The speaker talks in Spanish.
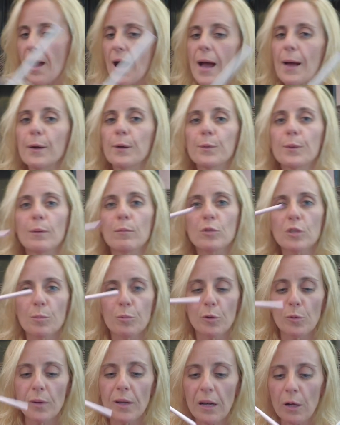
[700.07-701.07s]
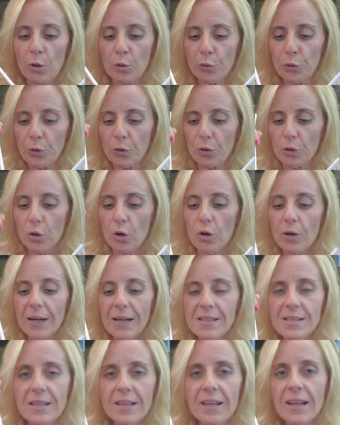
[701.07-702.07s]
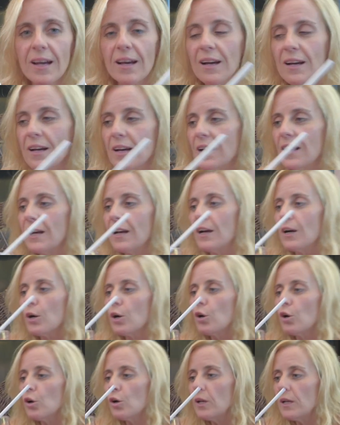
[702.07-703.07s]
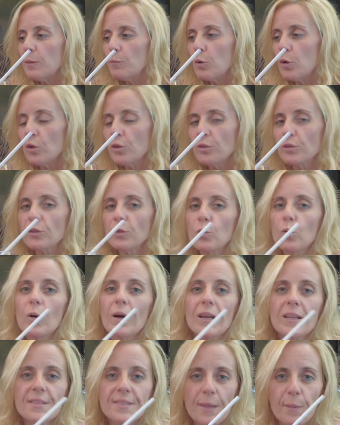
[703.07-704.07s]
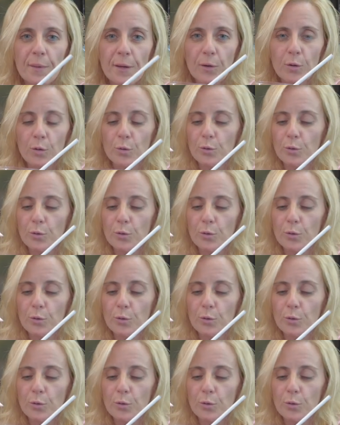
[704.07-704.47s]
A ver, vamos a probar el otro. Eh, el mío es con casera y con limón. ¿Cuál está mejor?